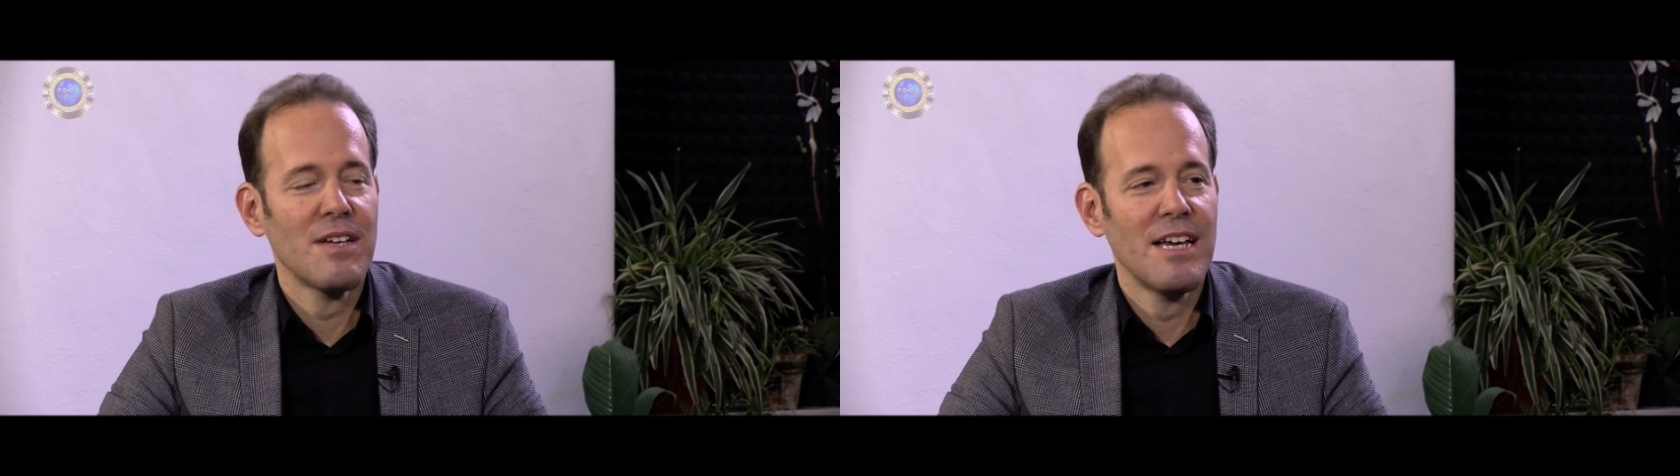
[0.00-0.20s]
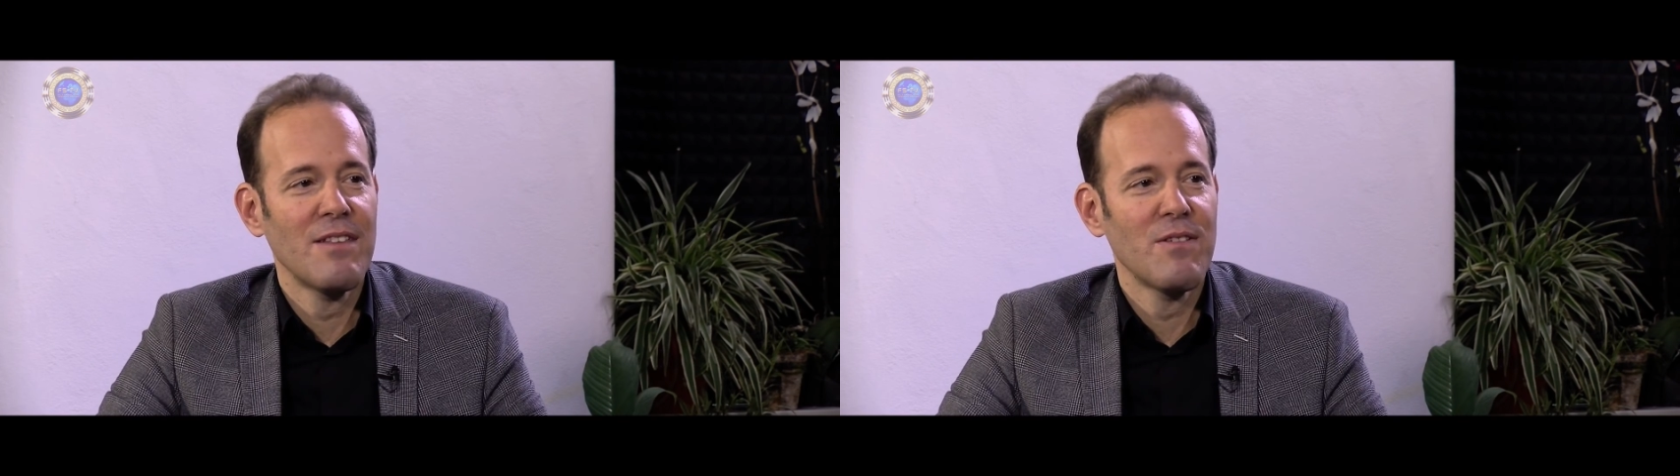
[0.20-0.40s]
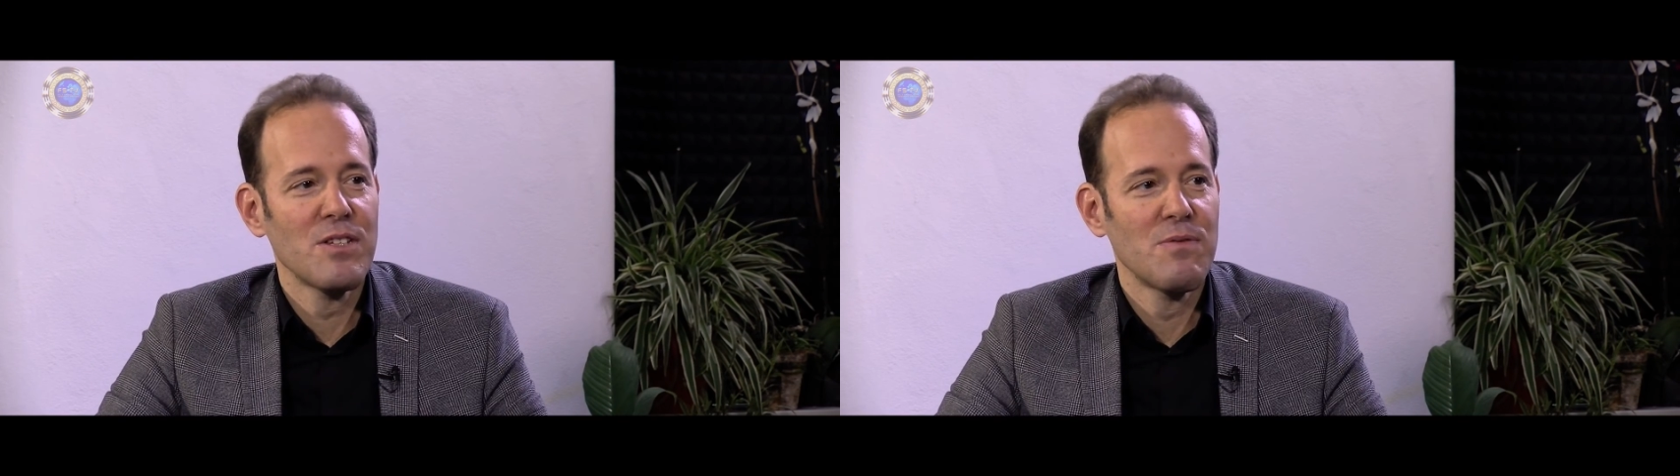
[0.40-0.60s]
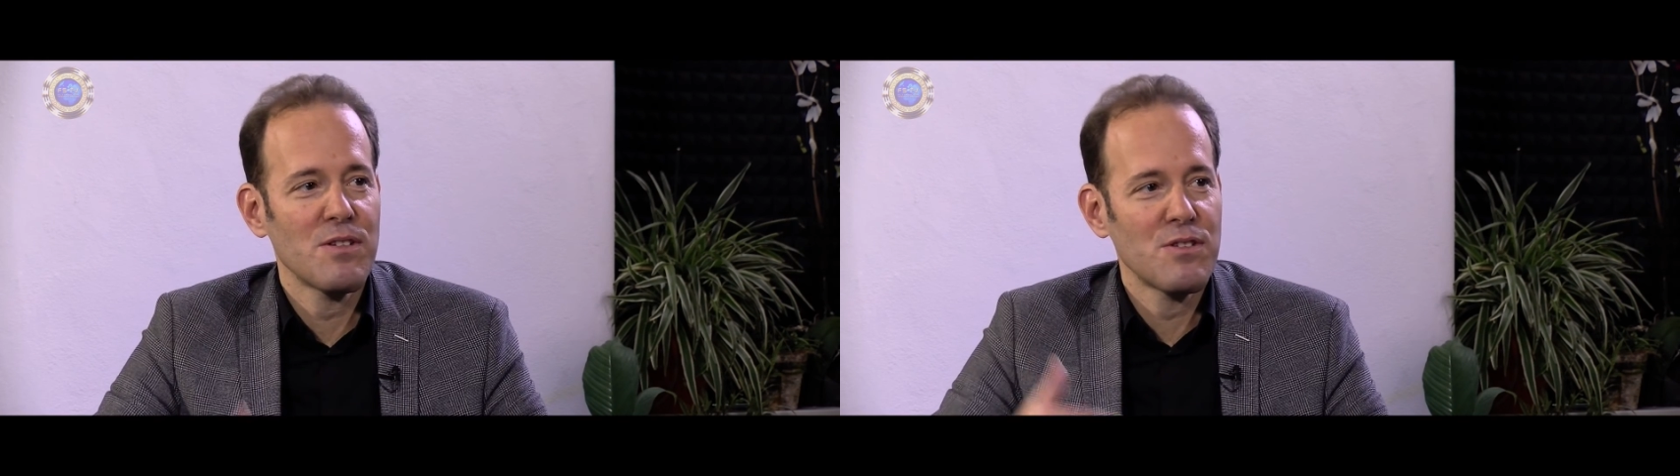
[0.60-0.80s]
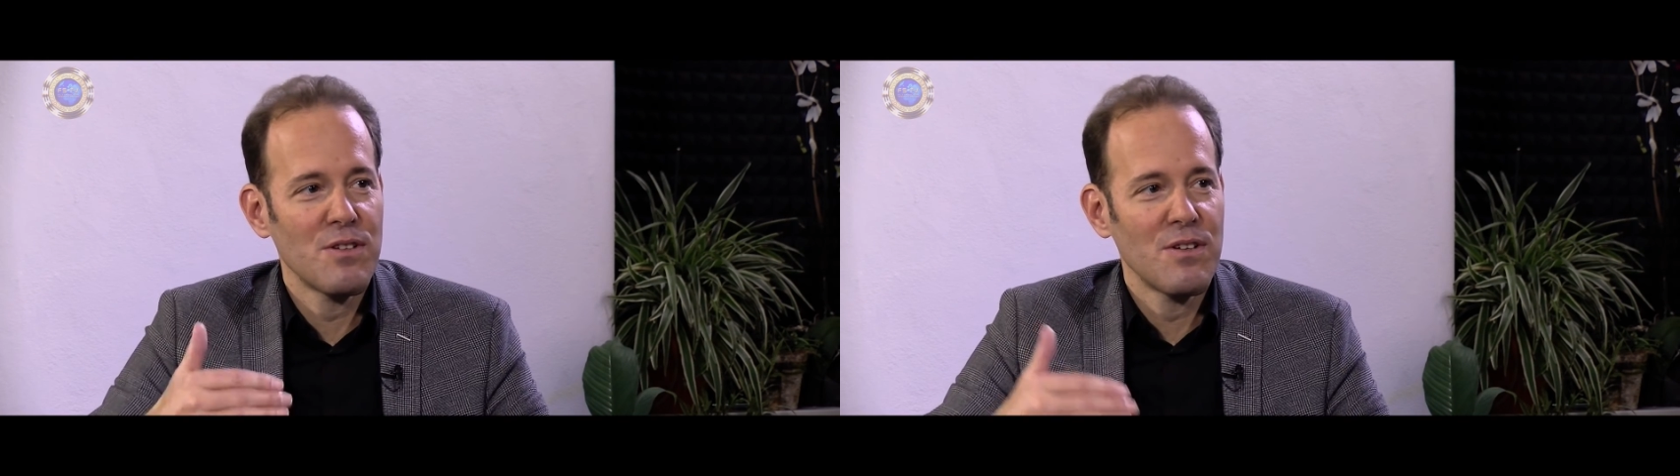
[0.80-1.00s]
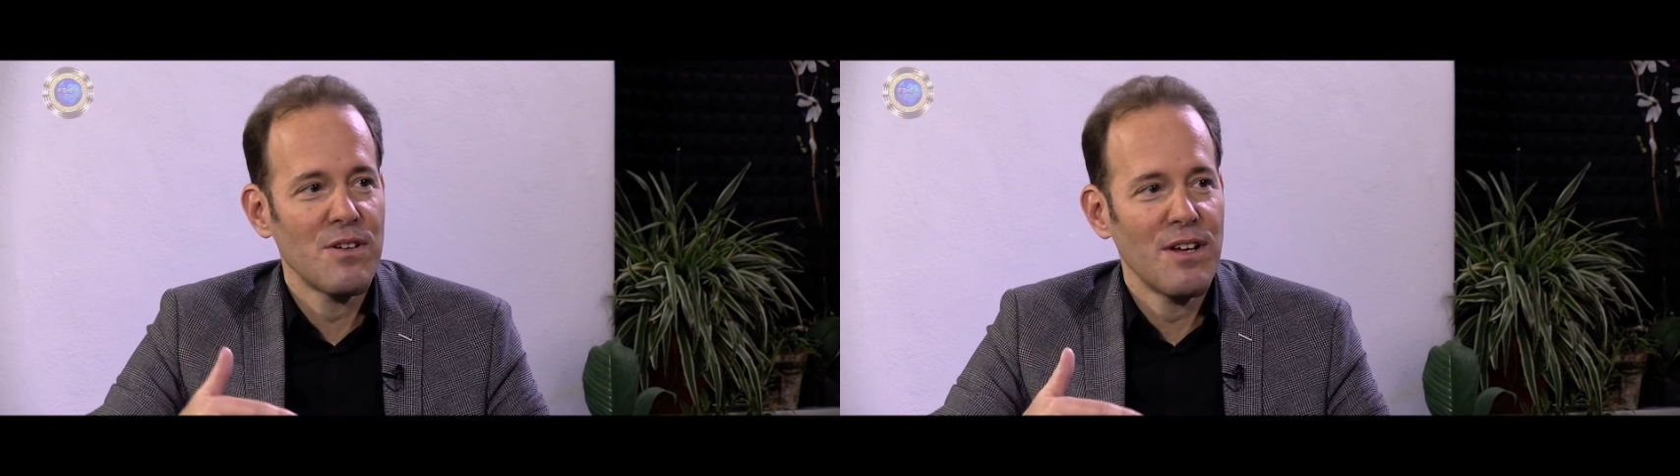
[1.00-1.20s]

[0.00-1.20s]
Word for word: etwas, was